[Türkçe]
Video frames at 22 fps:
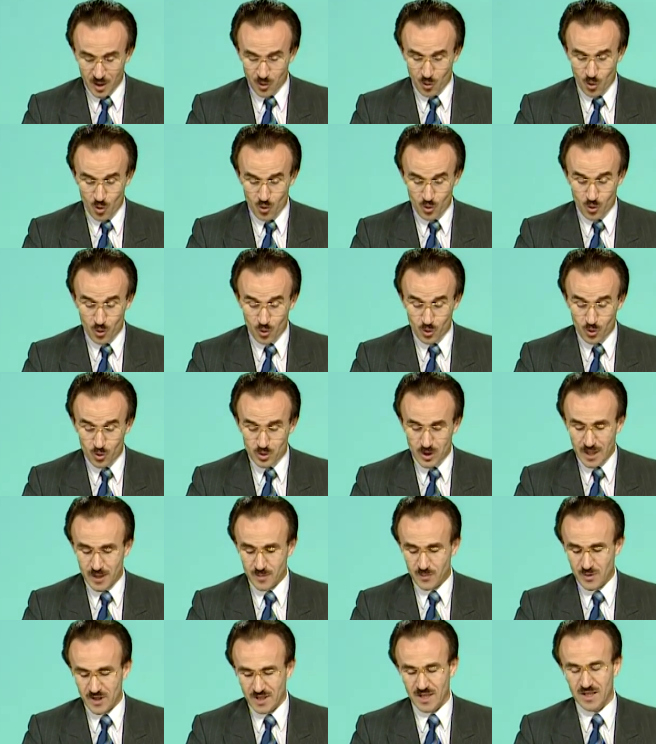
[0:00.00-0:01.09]
hukuku
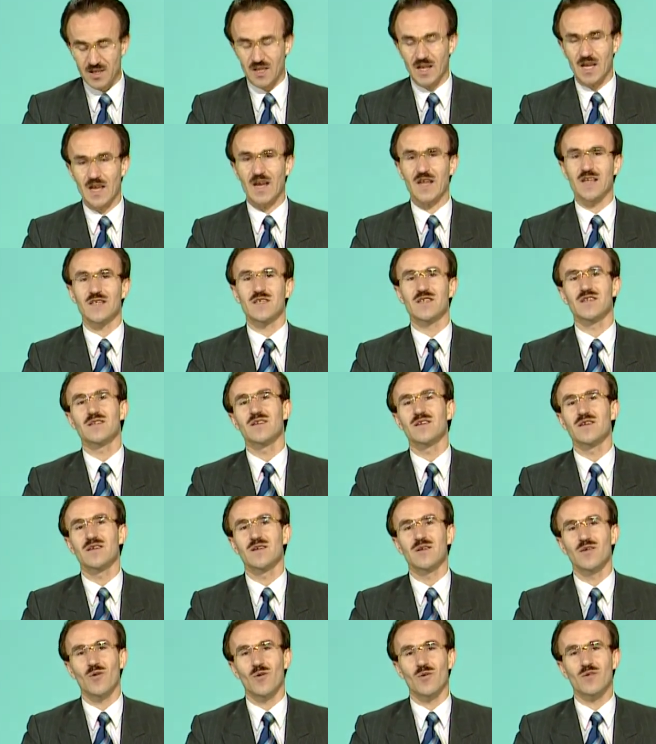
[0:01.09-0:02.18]
tatbik edilerek
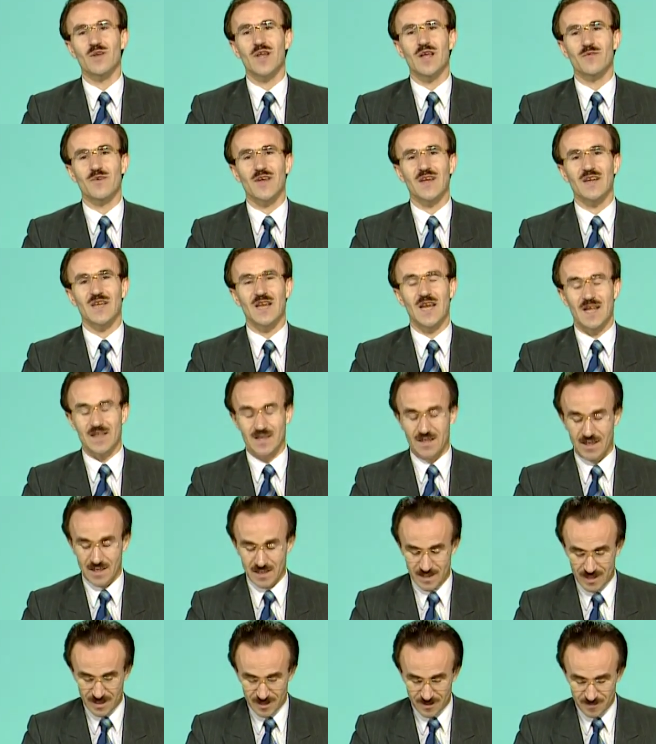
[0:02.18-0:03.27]
onlar
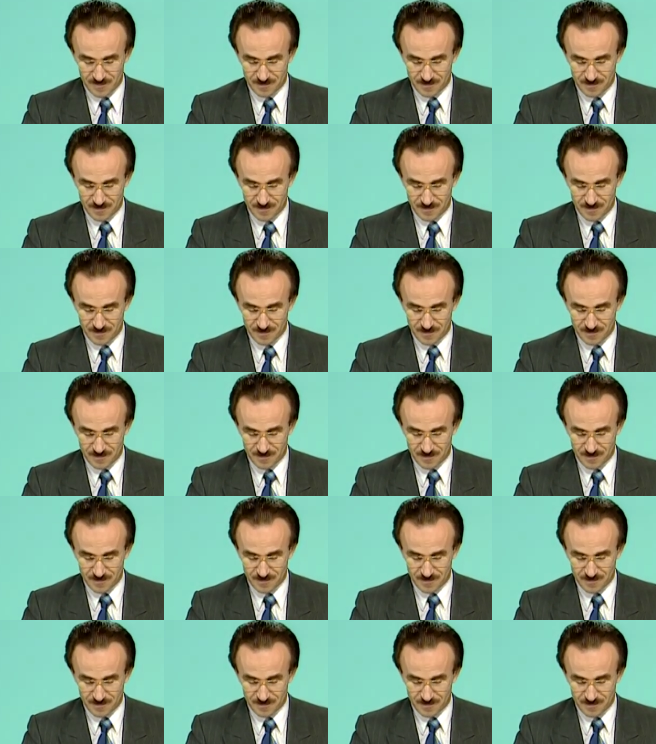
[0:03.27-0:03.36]
vergilendirildi.